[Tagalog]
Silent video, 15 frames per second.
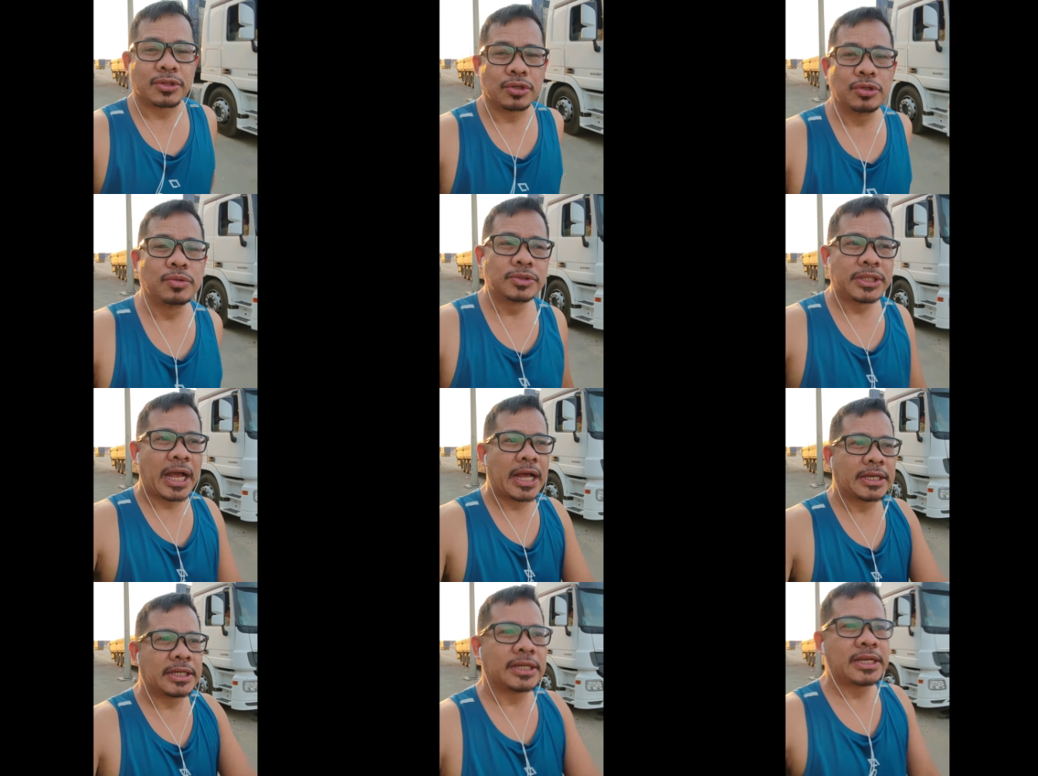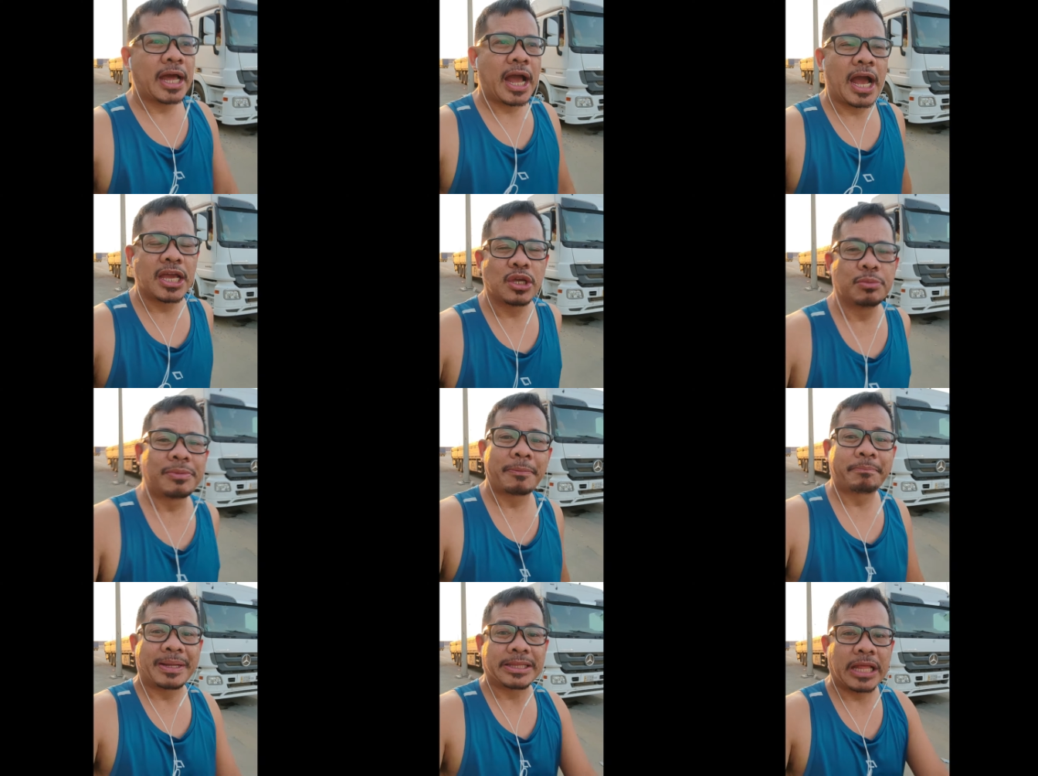Ito yung nanay na ayaw
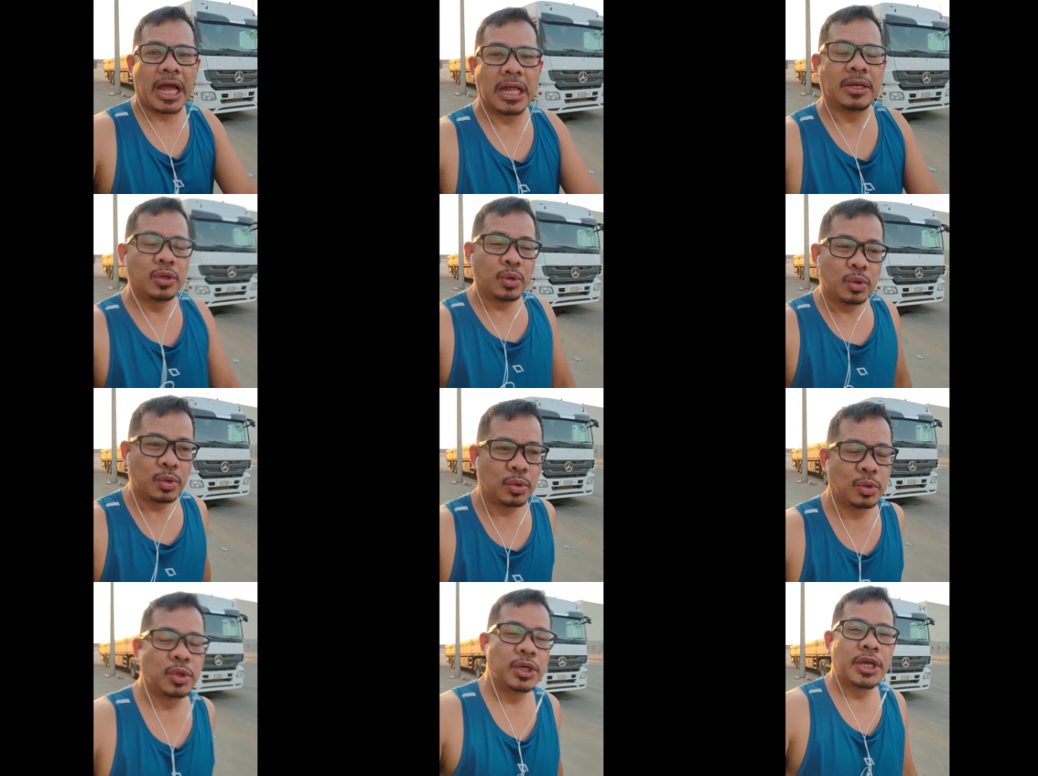magpatalo.